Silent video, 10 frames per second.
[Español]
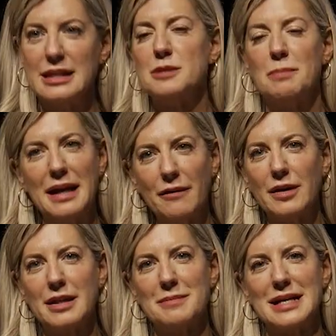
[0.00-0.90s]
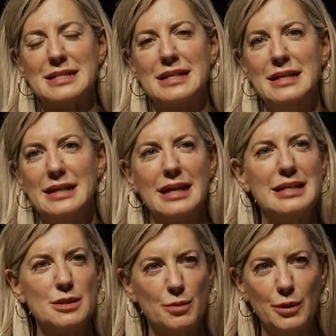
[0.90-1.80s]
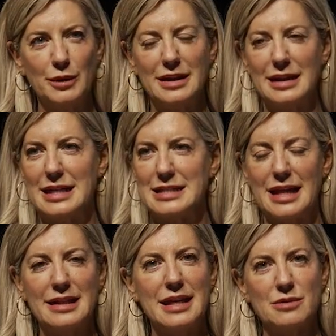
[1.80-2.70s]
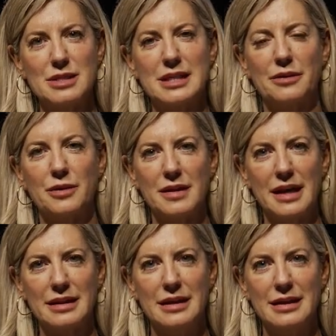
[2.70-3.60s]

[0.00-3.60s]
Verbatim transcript: esperando además que disfruten de la estancia en nuestra ciudad